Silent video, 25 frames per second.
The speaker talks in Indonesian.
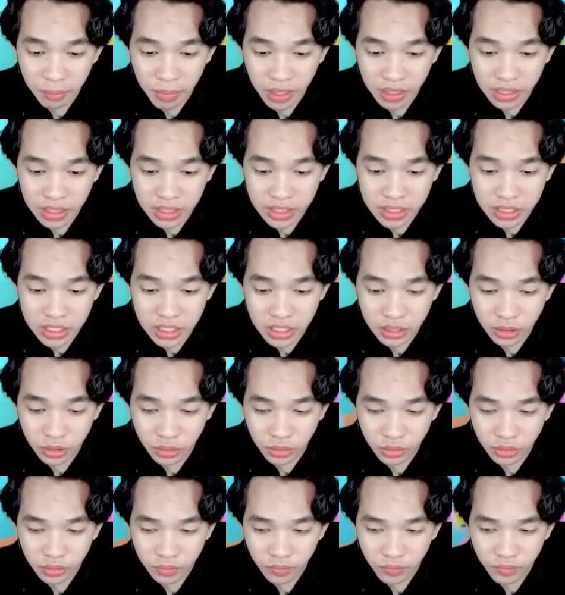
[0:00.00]
tampaknya di
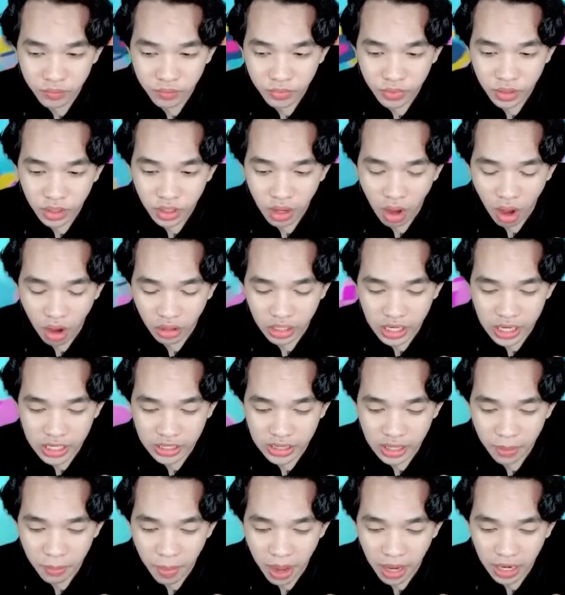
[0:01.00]
situ.
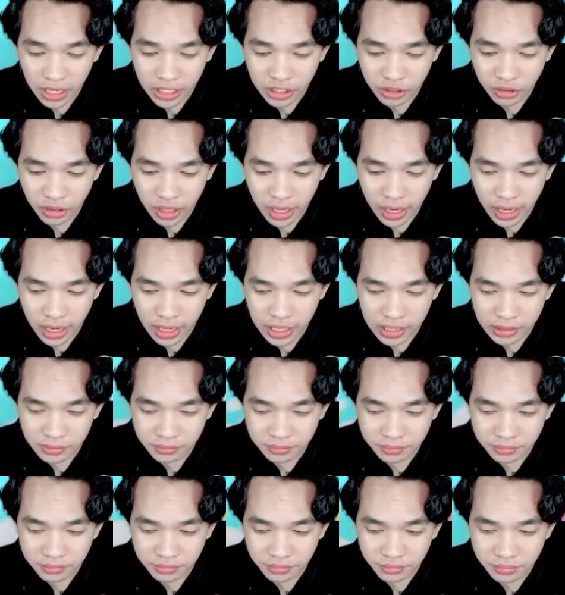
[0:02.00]
Oke, kita makan juga ya.
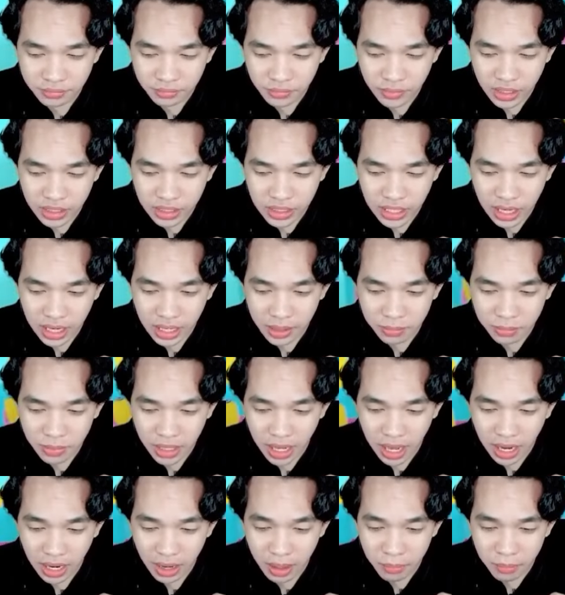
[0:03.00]
Kita
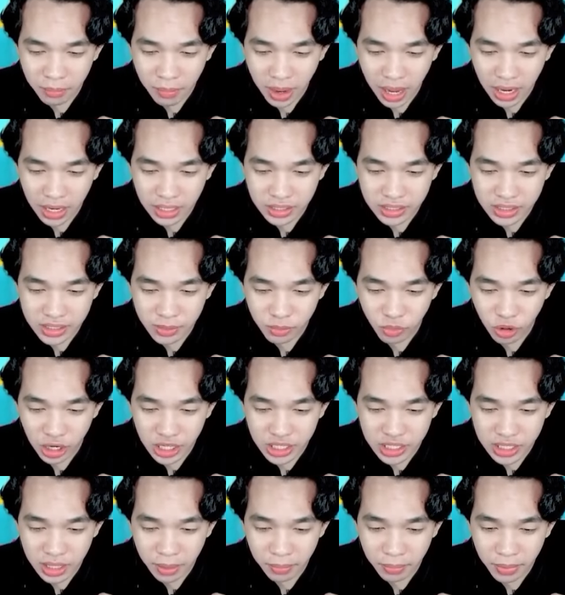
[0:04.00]
akan makan
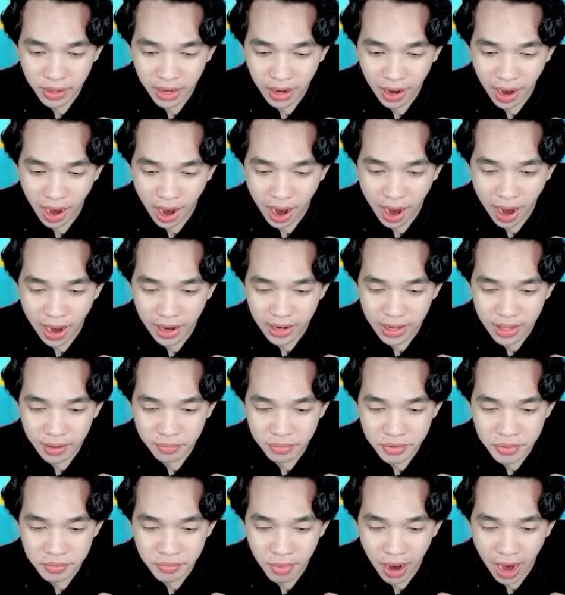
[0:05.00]
semua SCP yang
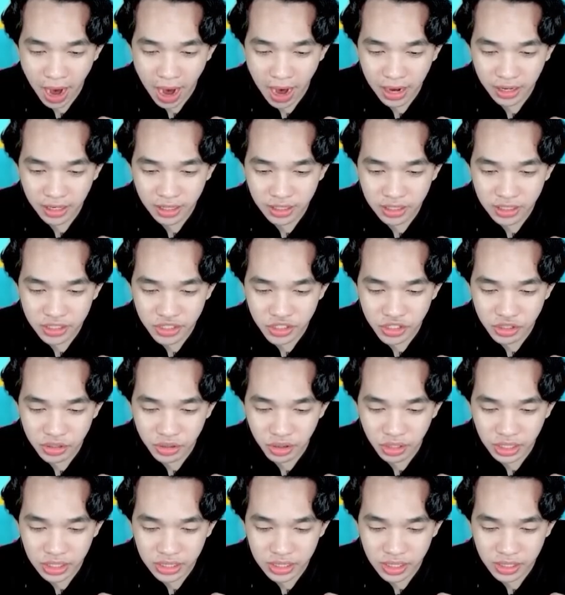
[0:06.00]
ada. Everybody, let's
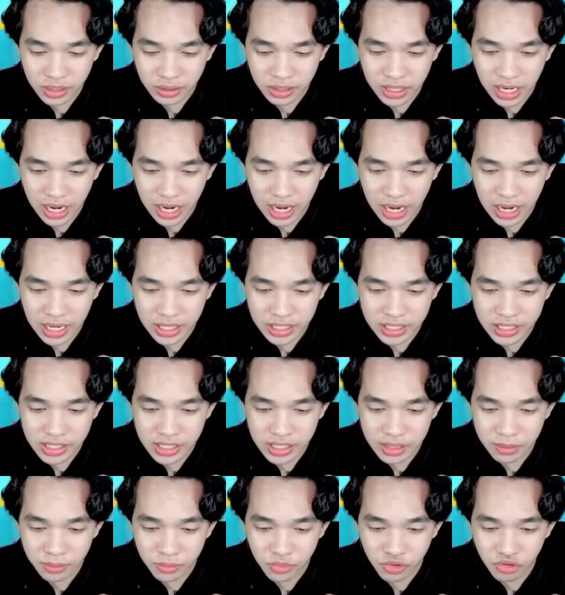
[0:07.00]
go. Kita
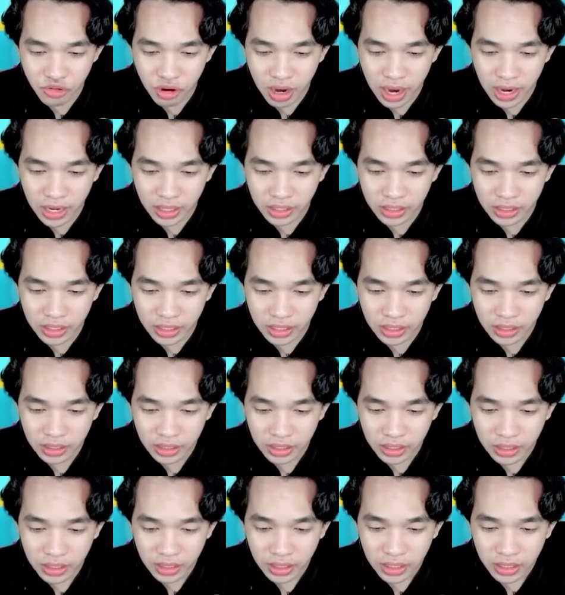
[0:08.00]
telan semuanya.